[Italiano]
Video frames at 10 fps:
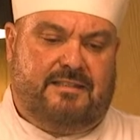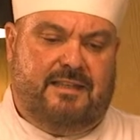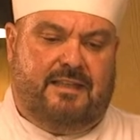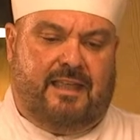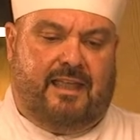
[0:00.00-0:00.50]

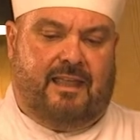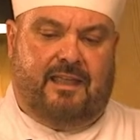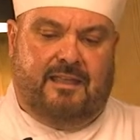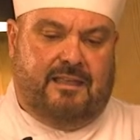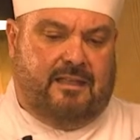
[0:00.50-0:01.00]
sì
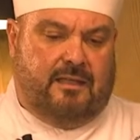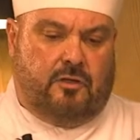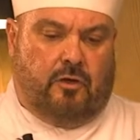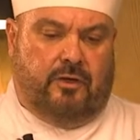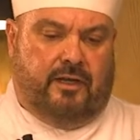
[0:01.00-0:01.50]
che
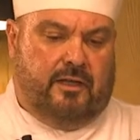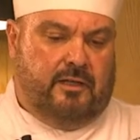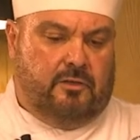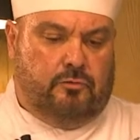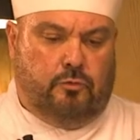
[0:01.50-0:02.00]
con
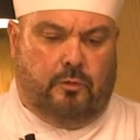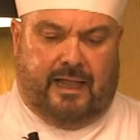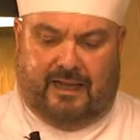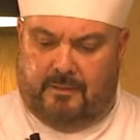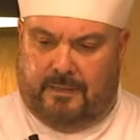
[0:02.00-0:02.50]

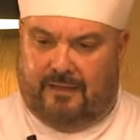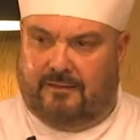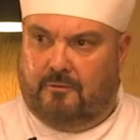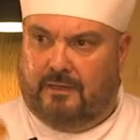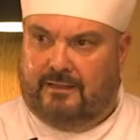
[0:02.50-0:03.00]
due
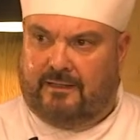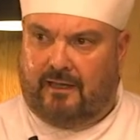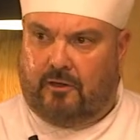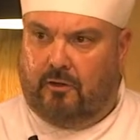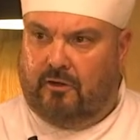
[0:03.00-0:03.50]
alimenti, guardate
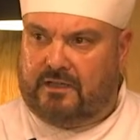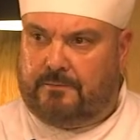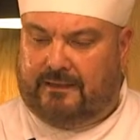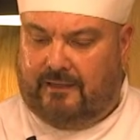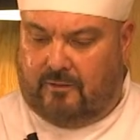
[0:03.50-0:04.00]
che colore
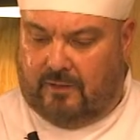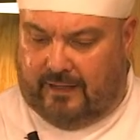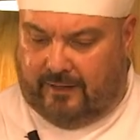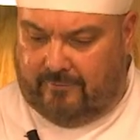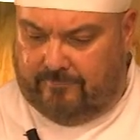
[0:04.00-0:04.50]

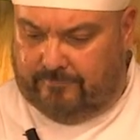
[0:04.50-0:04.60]
spettacolare,